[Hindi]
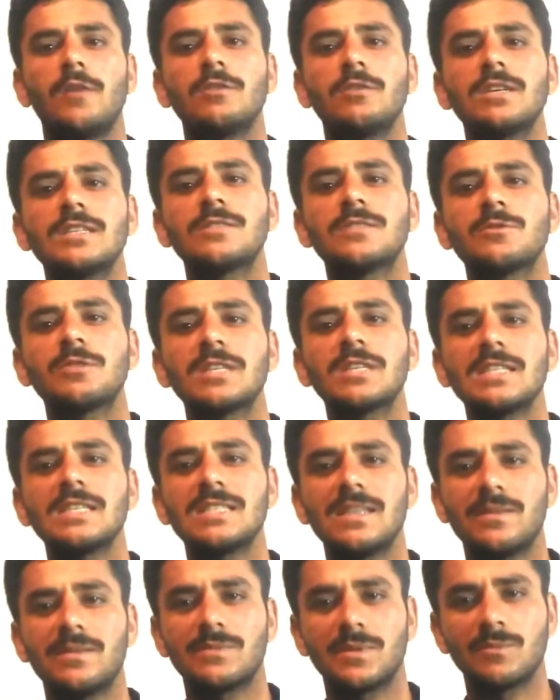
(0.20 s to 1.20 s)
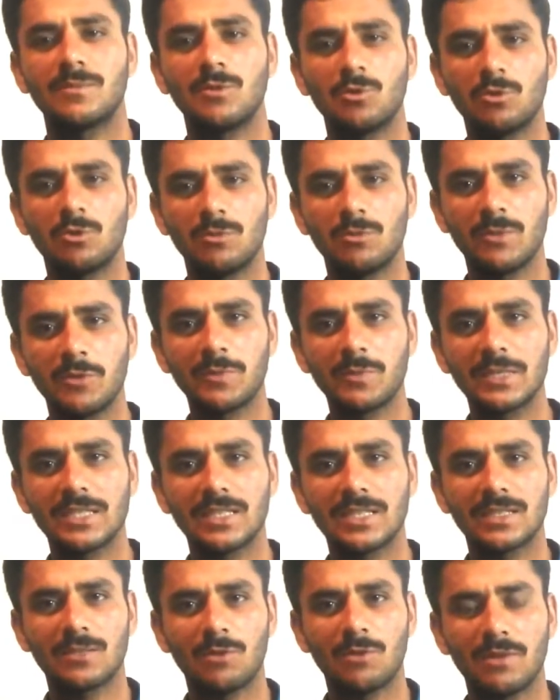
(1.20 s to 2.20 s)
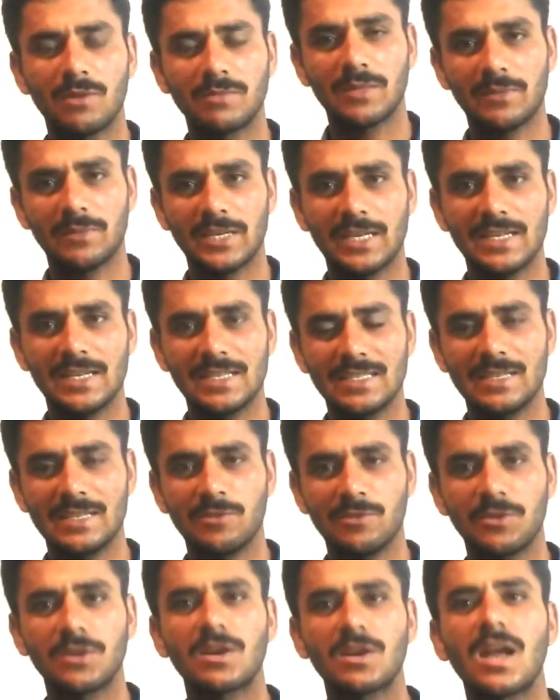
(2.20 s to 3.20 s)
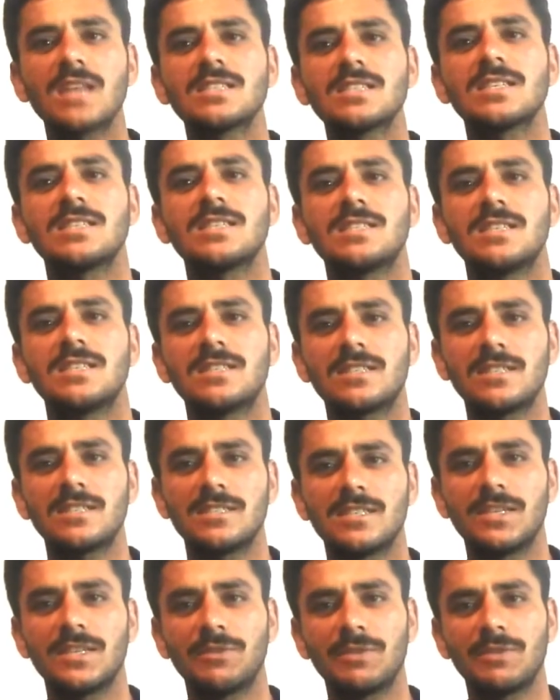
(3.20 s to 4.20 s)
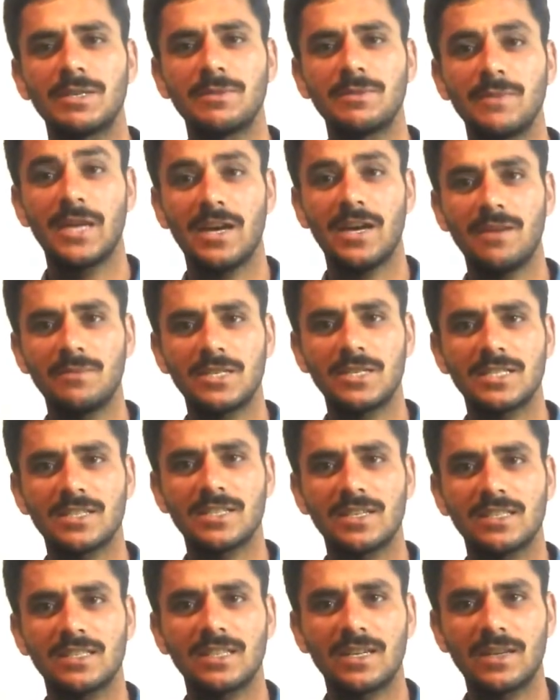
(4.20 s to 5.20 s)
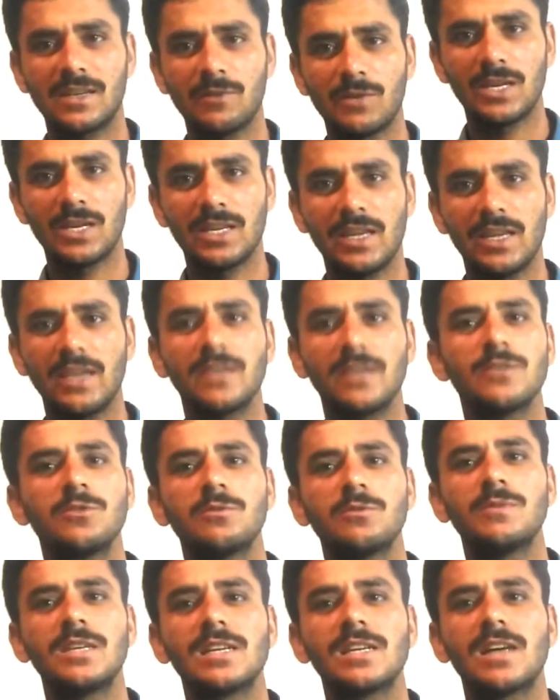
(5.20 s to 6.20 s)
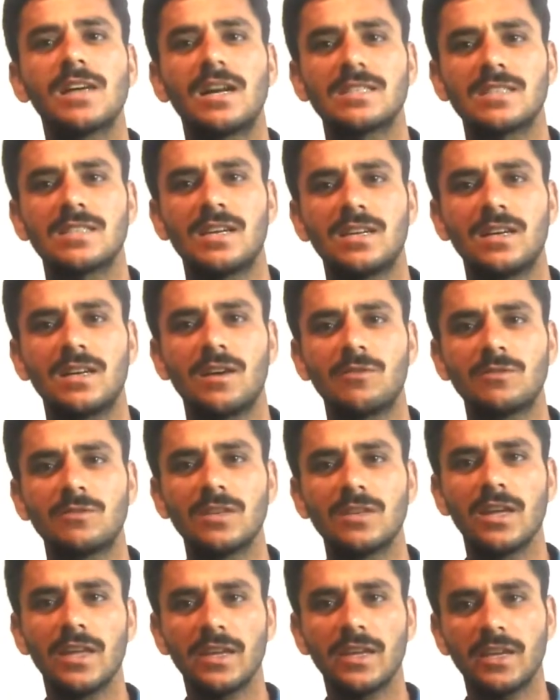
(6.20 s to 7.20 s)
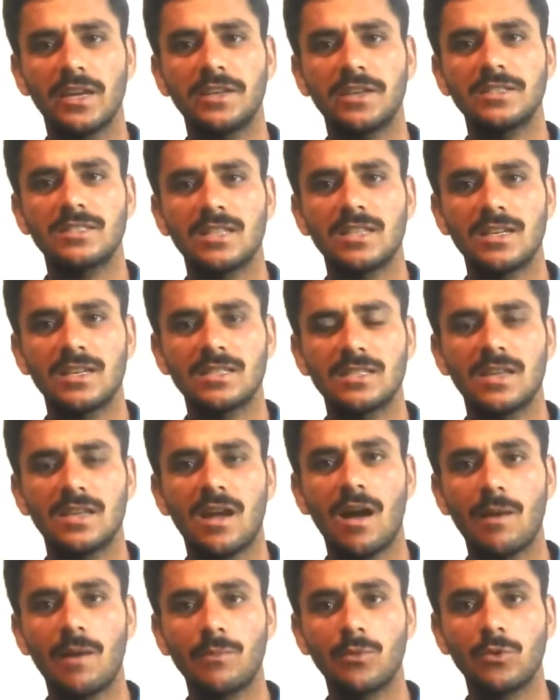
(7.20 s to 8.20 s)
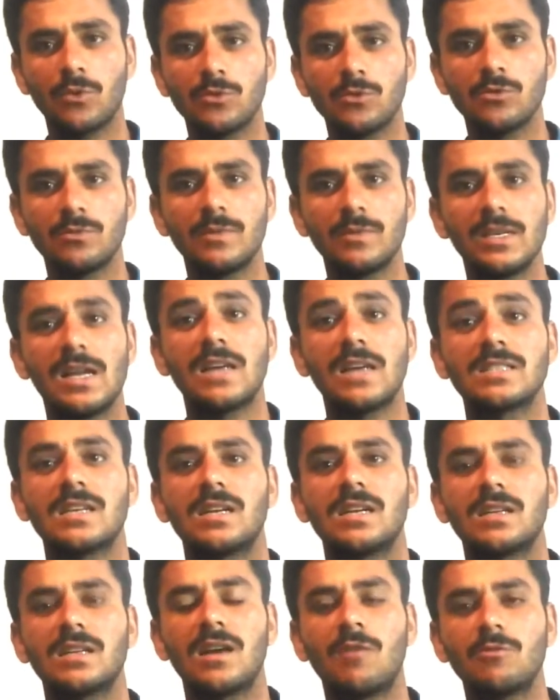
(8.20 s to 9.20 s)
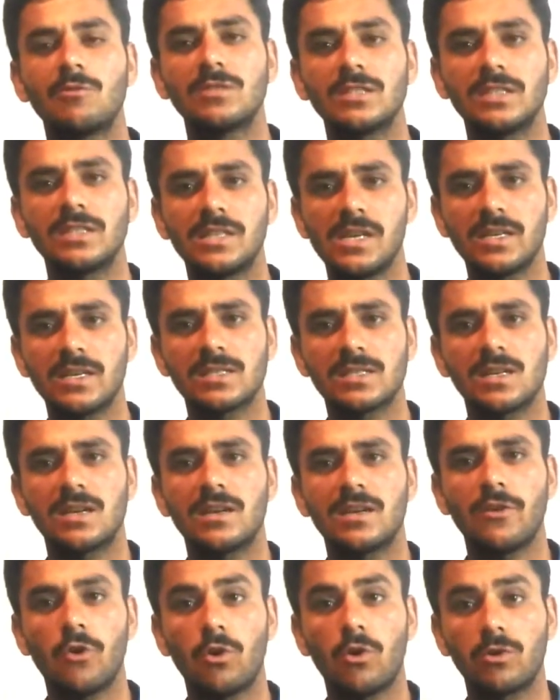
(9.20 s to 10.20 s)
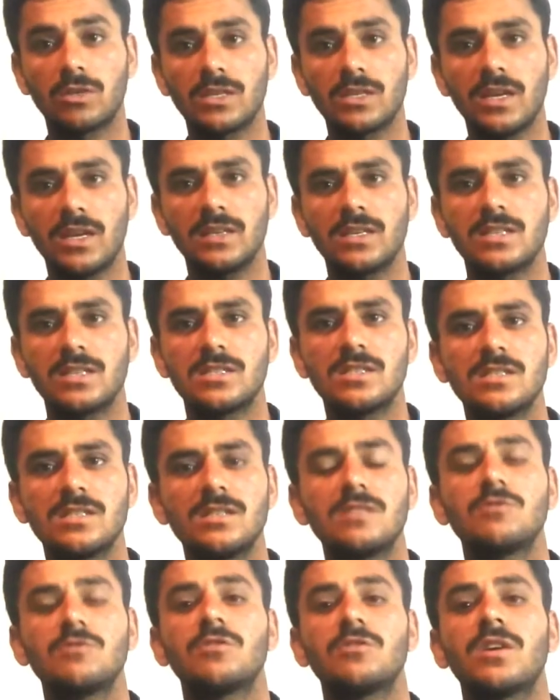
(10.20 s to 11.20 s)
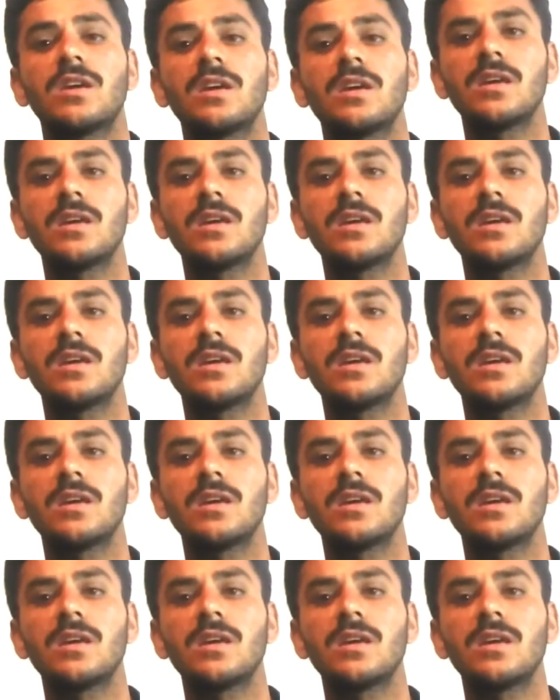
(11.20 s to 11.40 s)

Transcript: गाइस तो कैसे आप सब दोस्तों मैं उम्मीद करता हूँ आप सब खैरियत से होंगे और आज की इस इंटरेस्टिंग वीडियो में हम डिस्कस करने वाले हैं यू का आसान अकाउंट कि किस तरह से आपको यू आसान अकाउंट क्रिएट करना और क्या क्या चीज़ें जो हैं